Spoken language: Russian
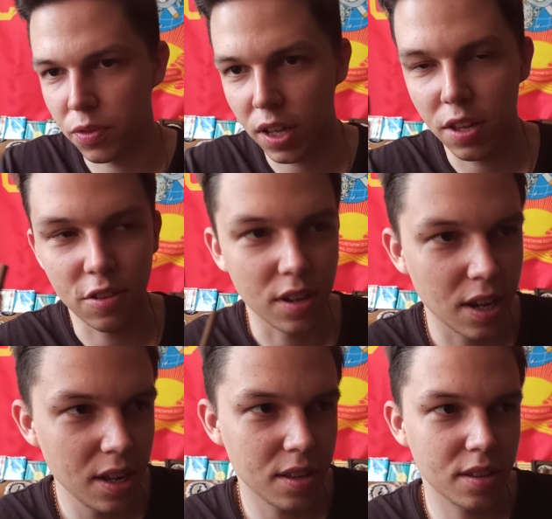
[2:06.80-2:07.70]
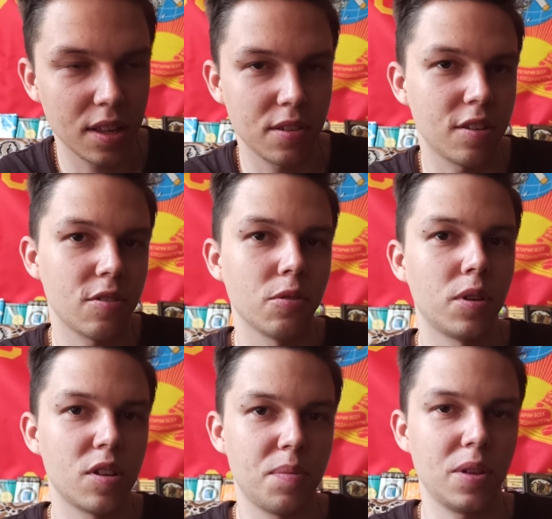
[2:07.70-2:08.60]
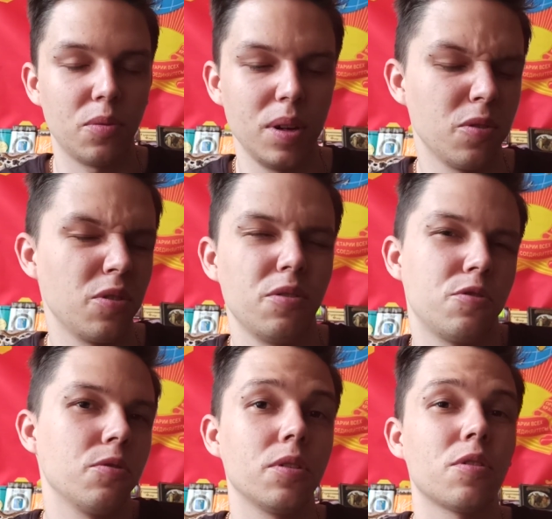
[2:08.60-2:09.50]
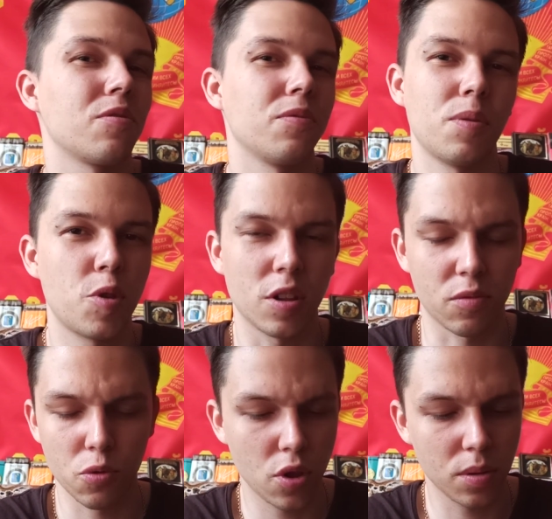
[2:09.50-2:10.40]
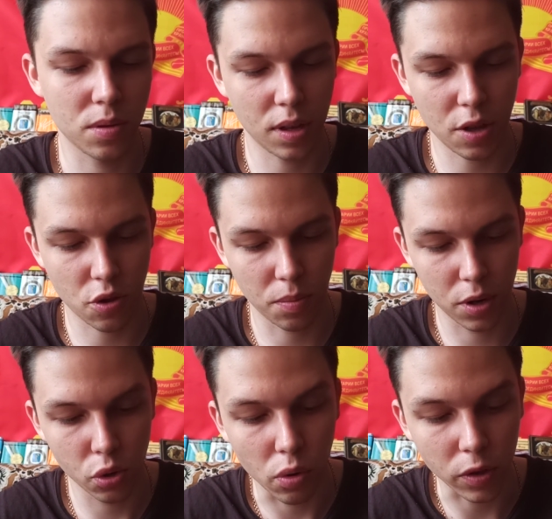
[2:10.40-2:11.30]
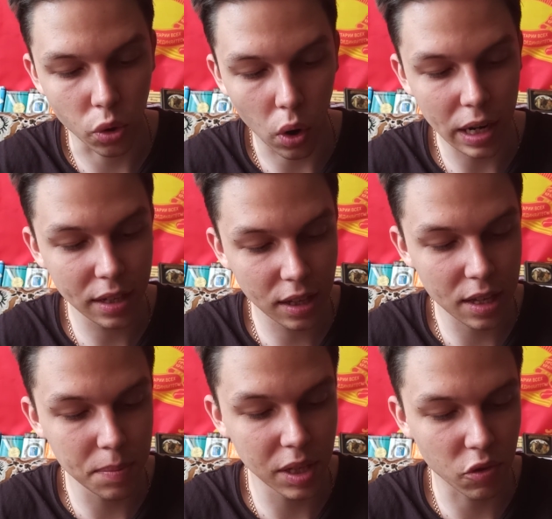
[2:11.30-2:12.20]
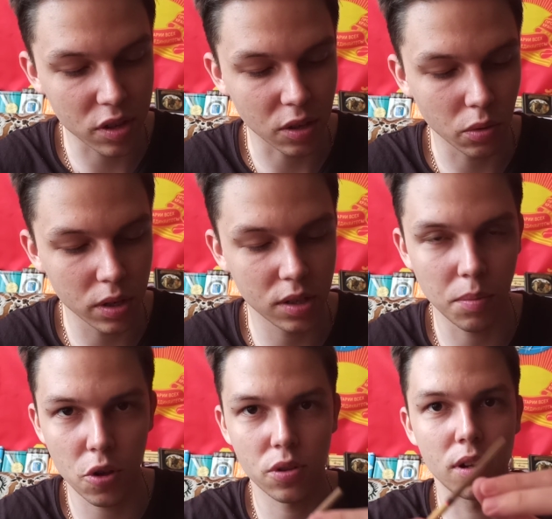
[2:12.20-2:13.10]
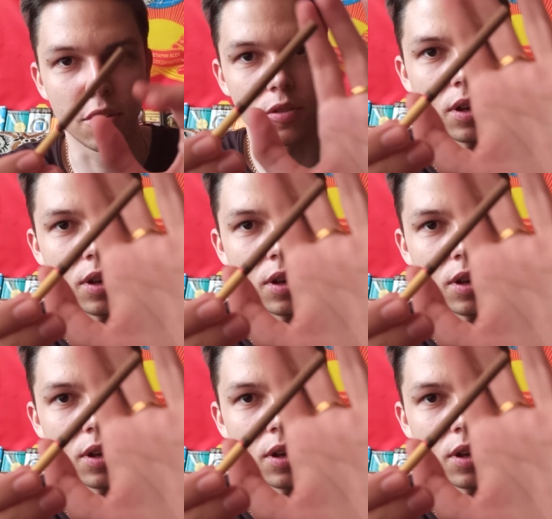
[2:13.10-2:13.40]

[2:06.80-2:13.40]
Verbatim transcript: в такие сигареты дает за 135 рублей? Что, что это вообще звучит, конечно, бредово. Но это именно восстановленный табачный лист.